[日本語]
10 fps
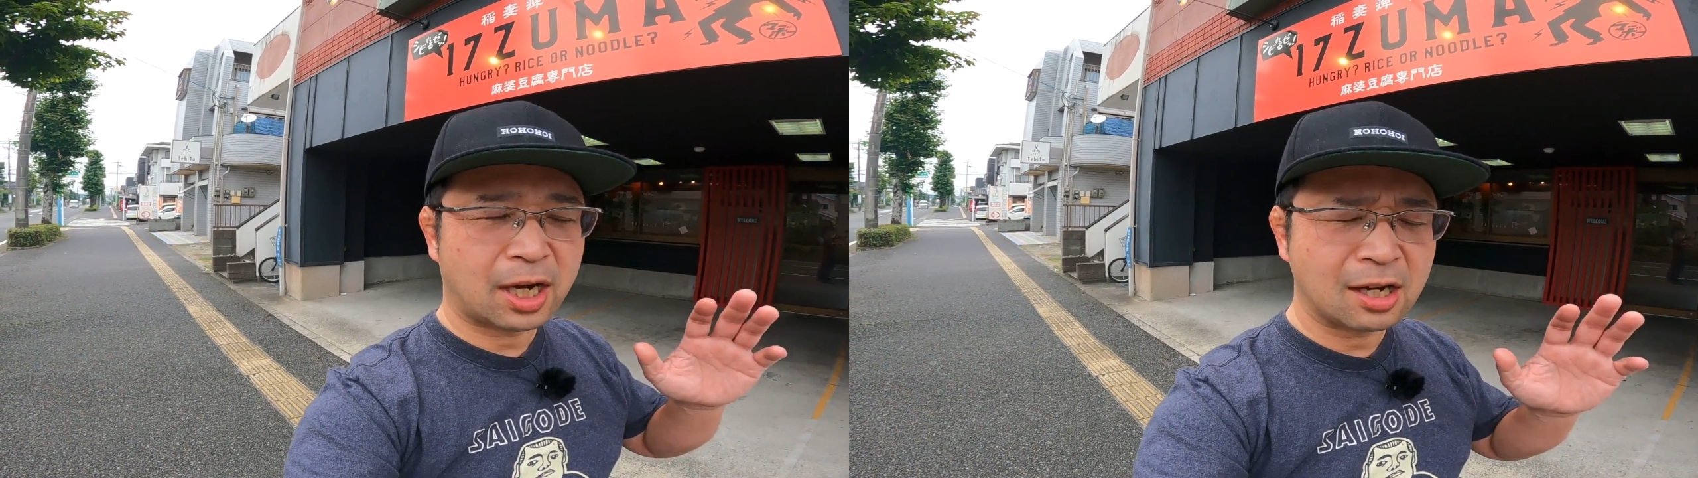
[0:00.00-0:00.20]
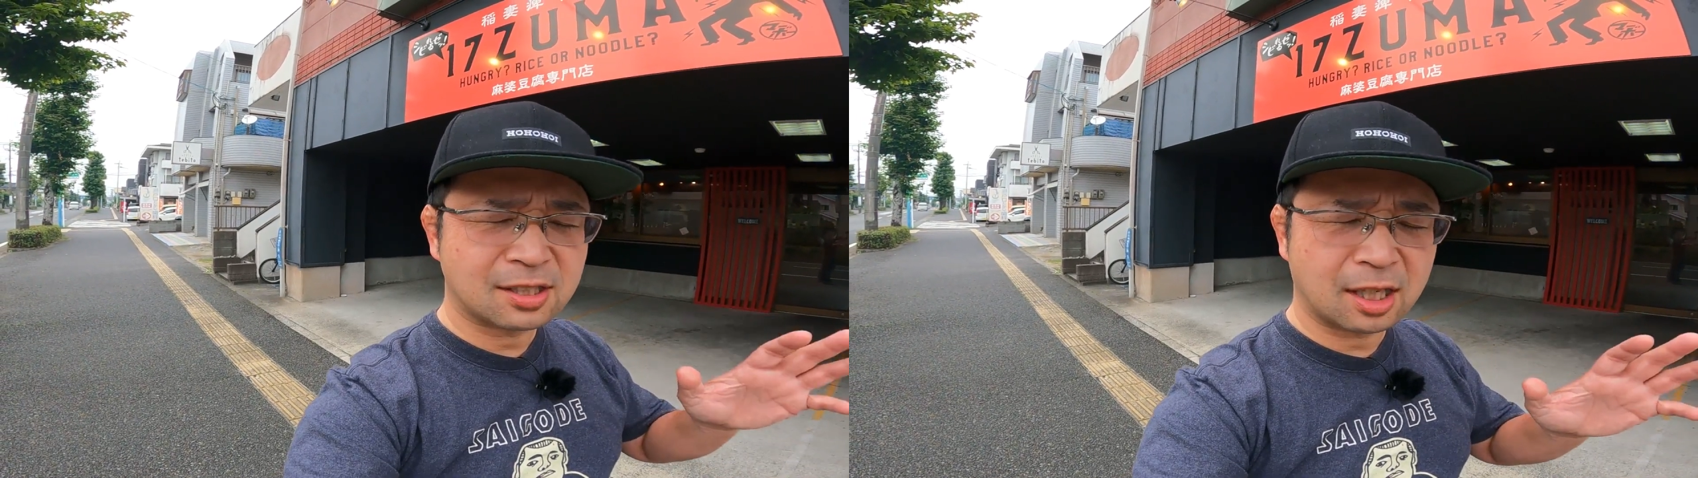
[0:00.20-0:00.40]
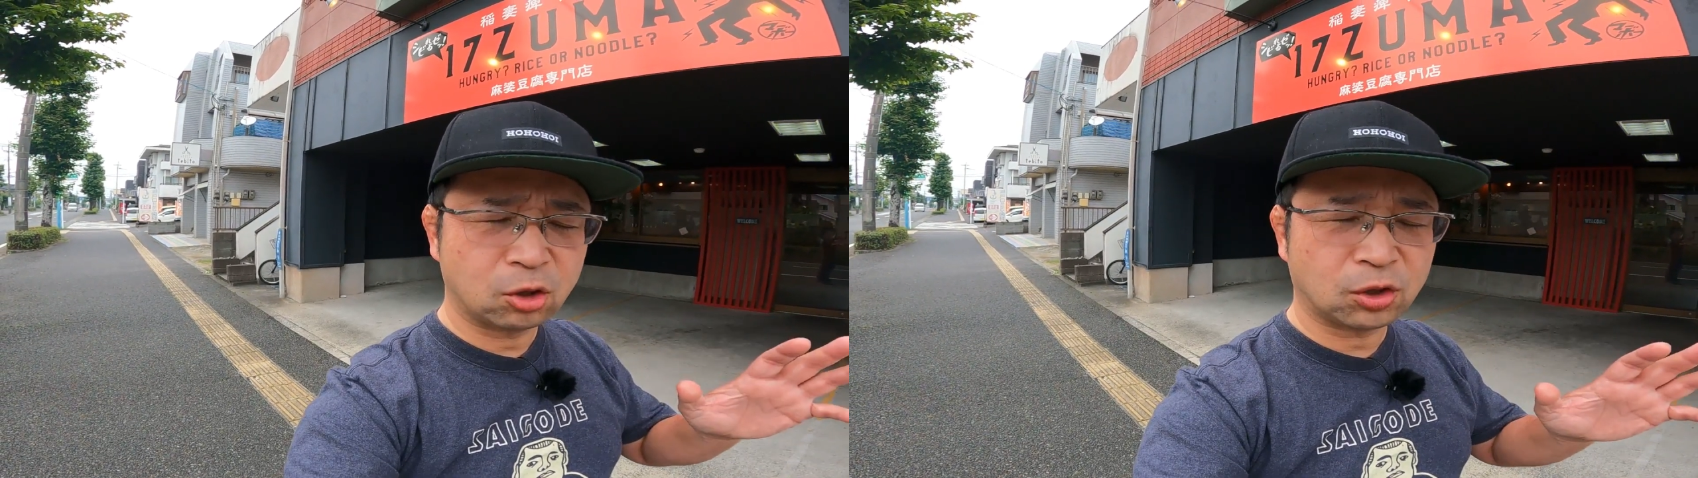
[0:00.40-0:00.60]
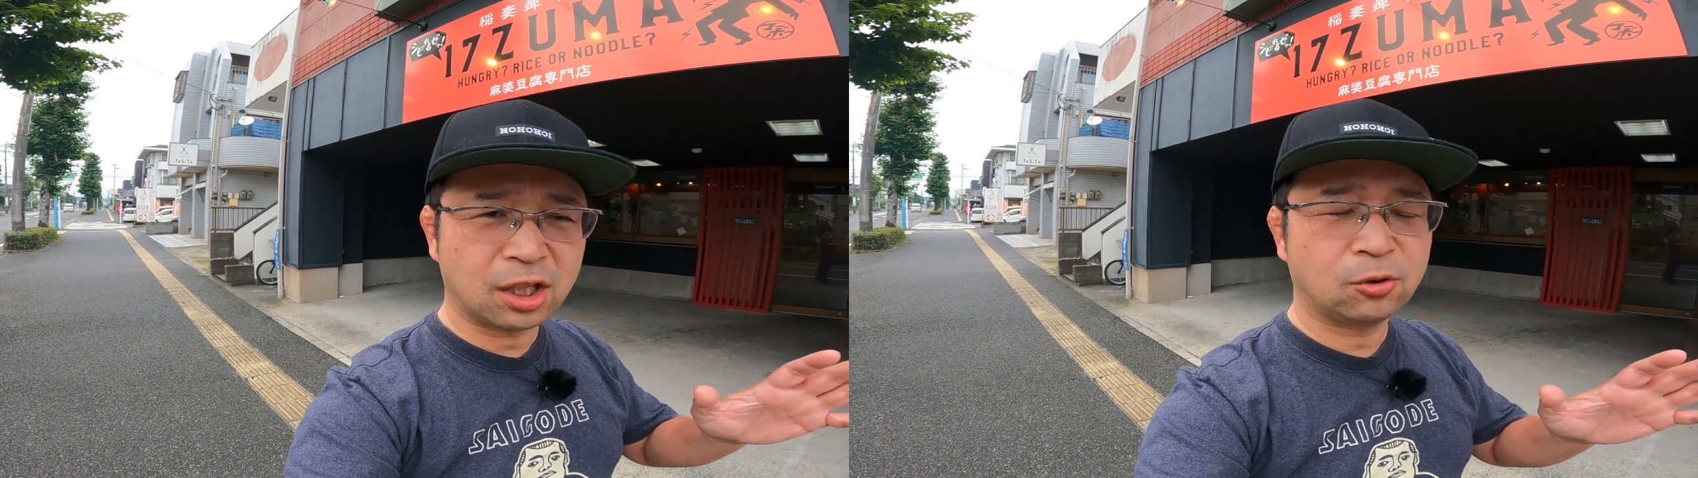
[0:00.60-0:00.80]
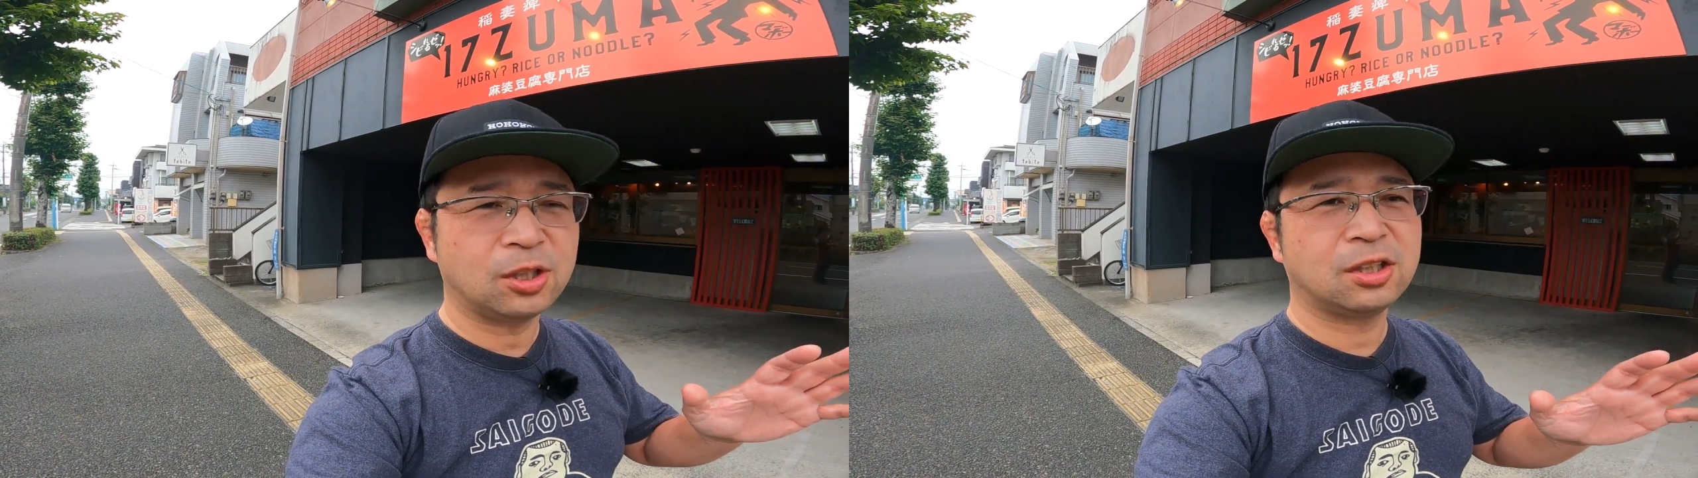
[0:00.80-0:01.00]
アクセント
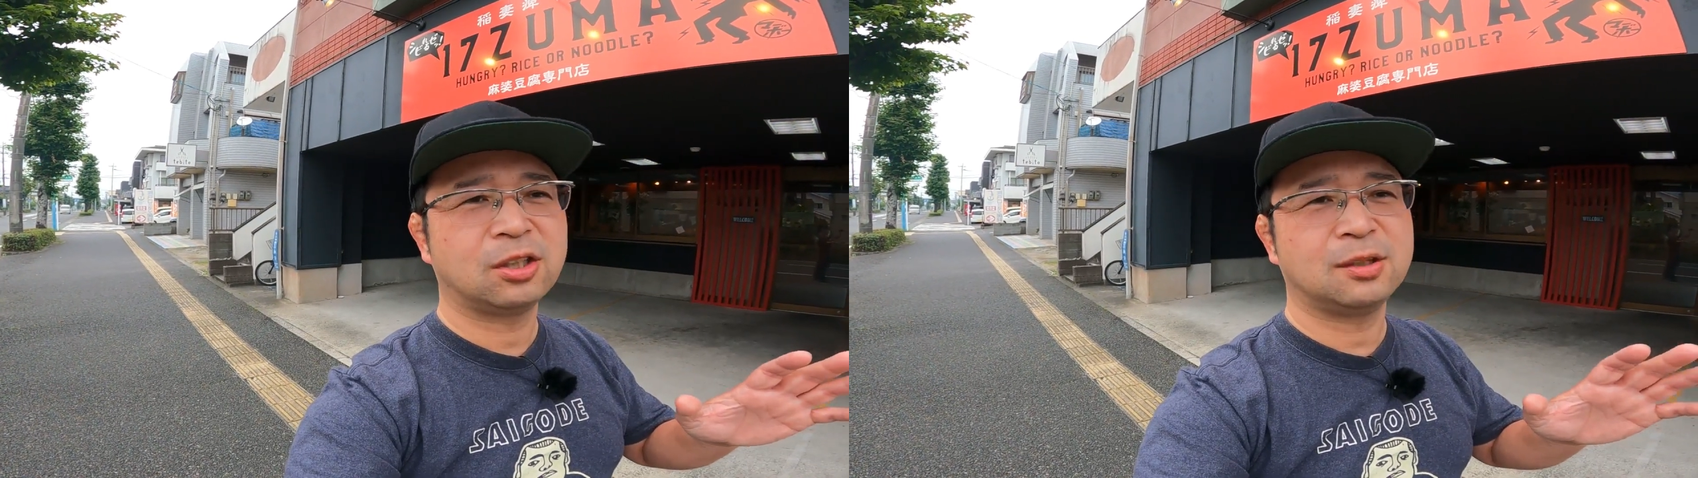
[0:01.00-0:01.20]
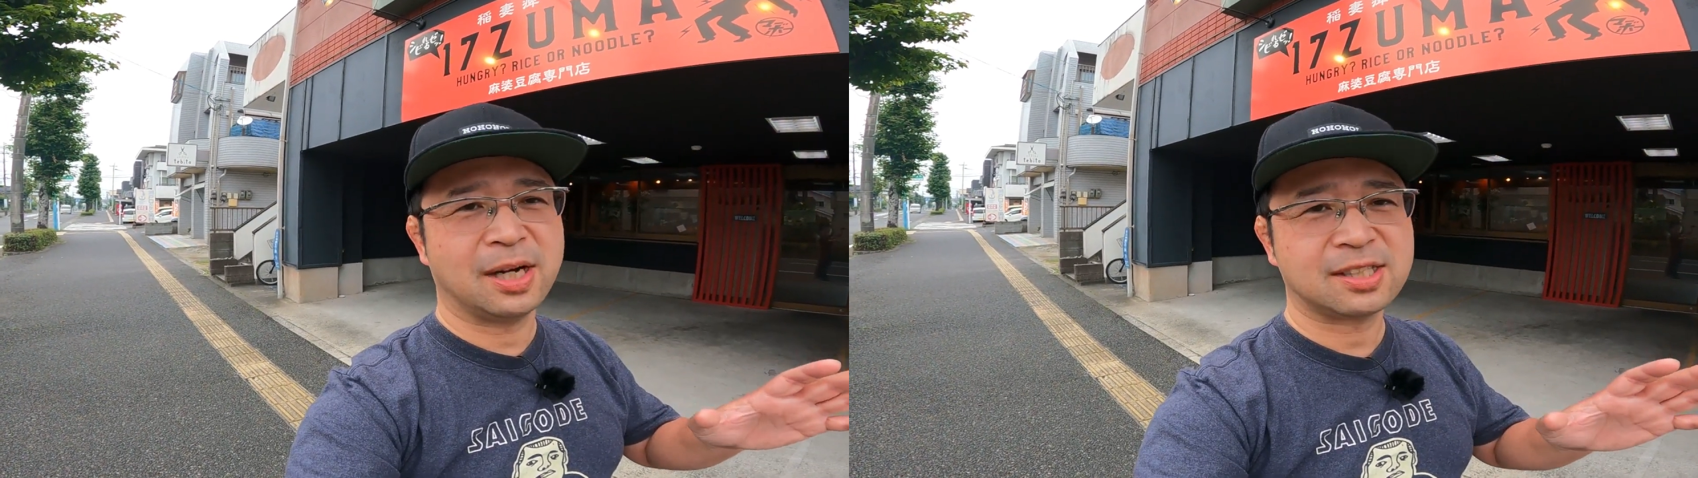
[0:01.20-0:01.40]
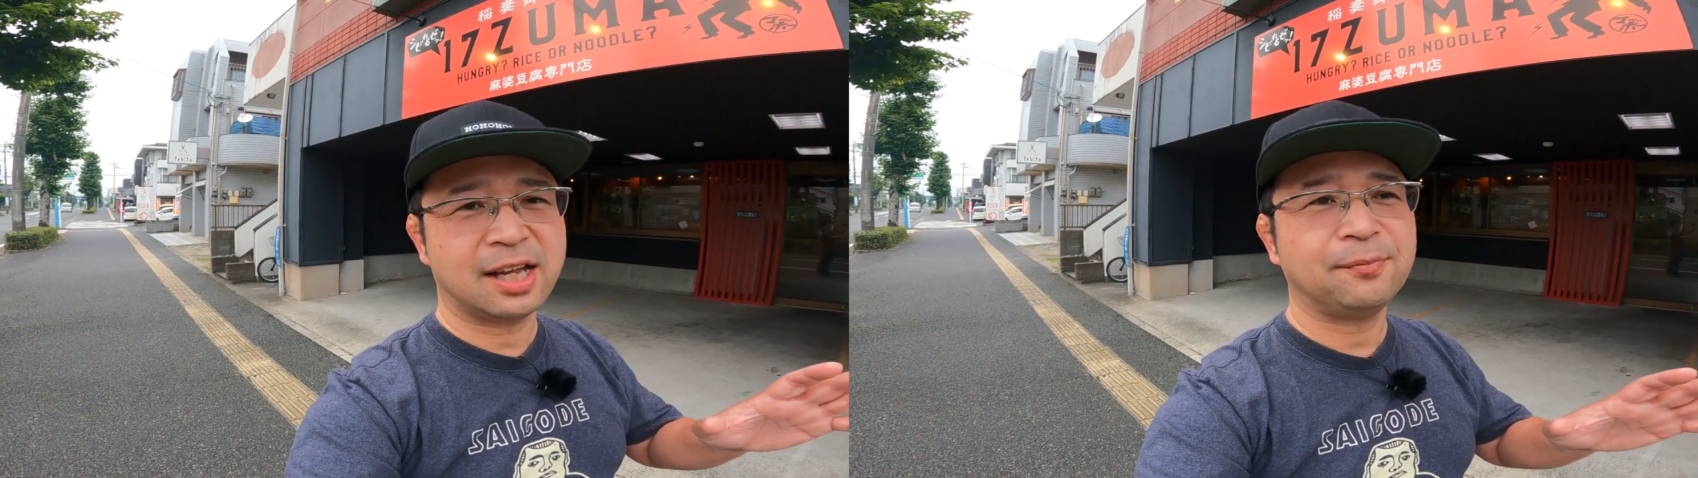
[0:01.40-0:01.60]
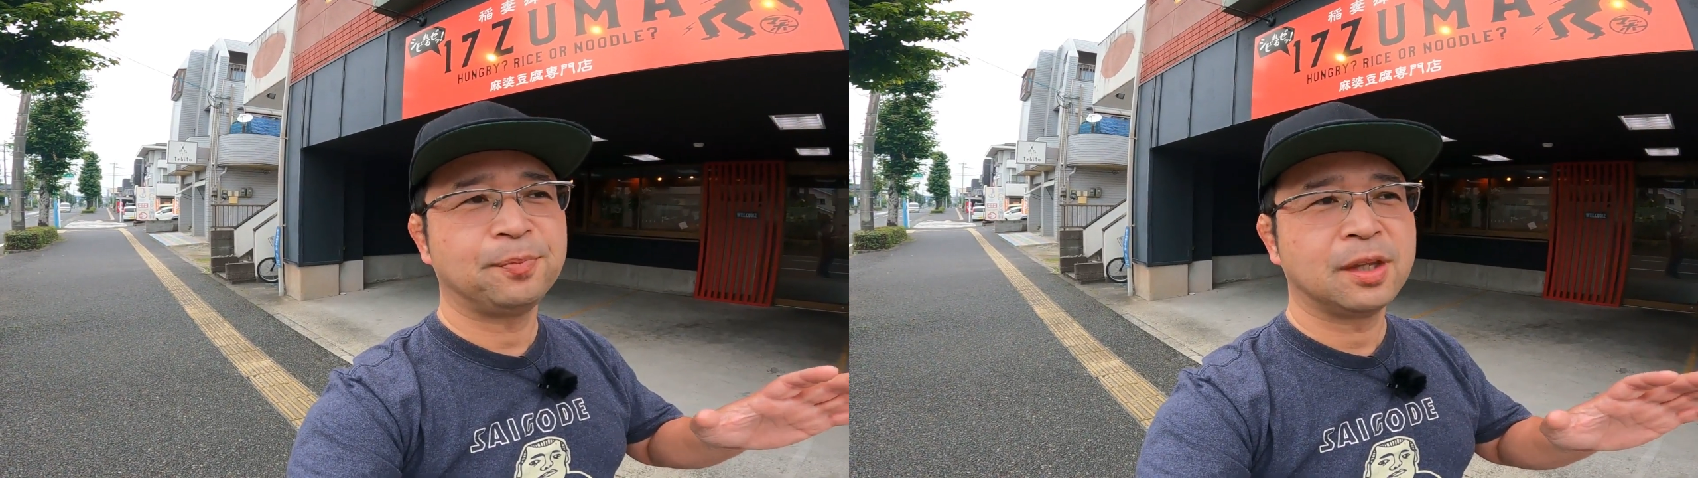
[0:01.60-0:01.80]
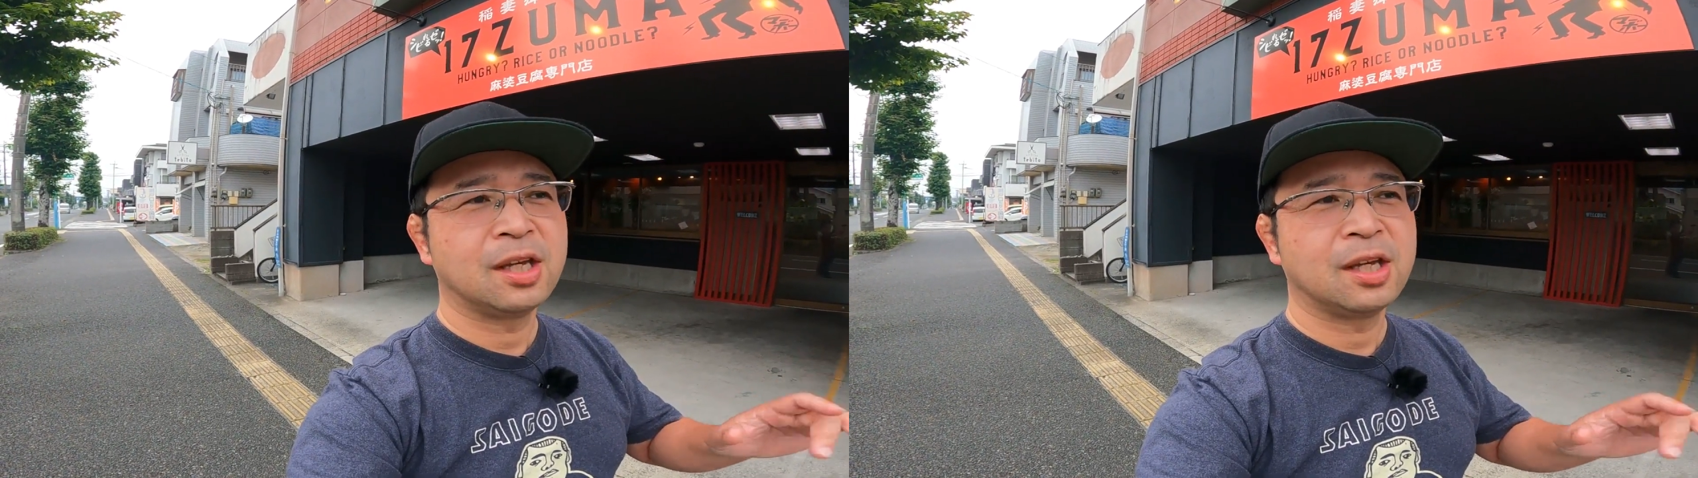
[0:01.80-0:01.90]
程度にきますね